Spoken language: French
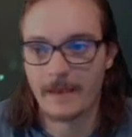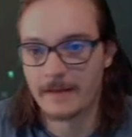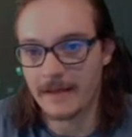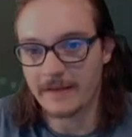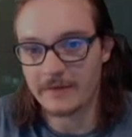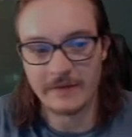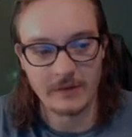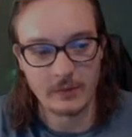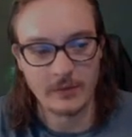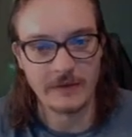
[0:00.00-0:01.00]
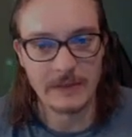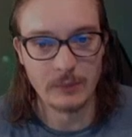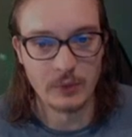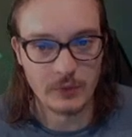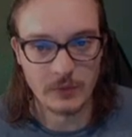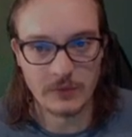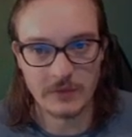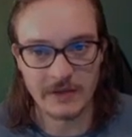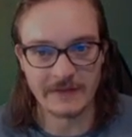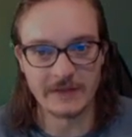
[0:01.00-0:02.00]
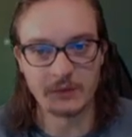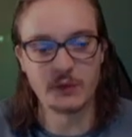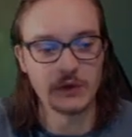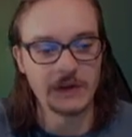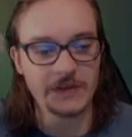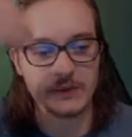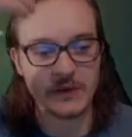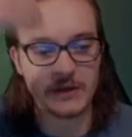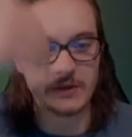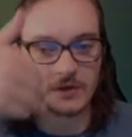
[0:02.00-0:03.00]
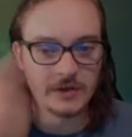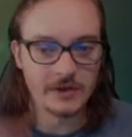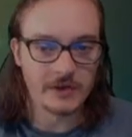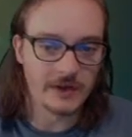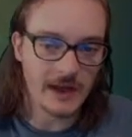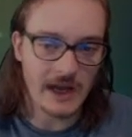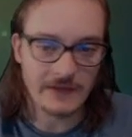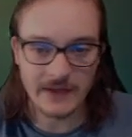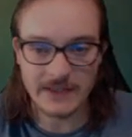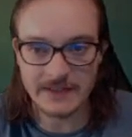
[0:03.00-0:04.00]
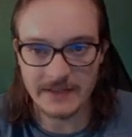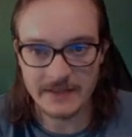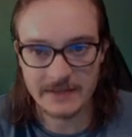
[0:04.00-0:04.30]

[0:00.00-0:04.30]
est-ce que ce sont des films cultes Et c'est tous ceux qui sont dans les colonnes à valider.